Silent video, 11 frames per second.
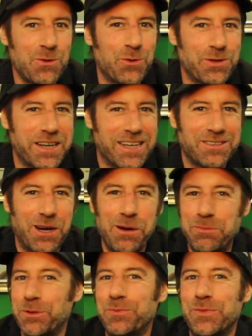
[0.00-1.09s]
Und
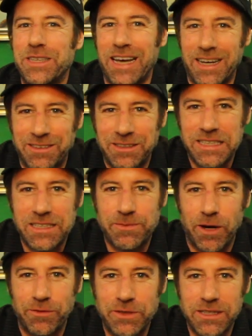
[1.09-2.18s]
deshalb gerne
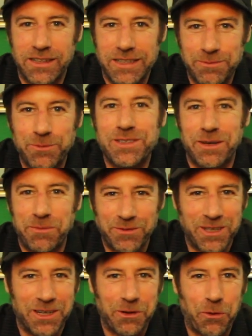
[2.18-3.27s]
diesmal wieder. Ich muss ja mal
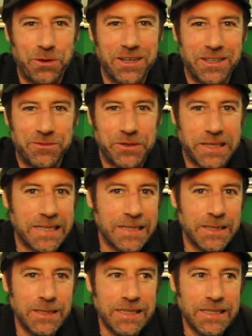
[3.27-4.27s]
wieder eine Runde gewinnen.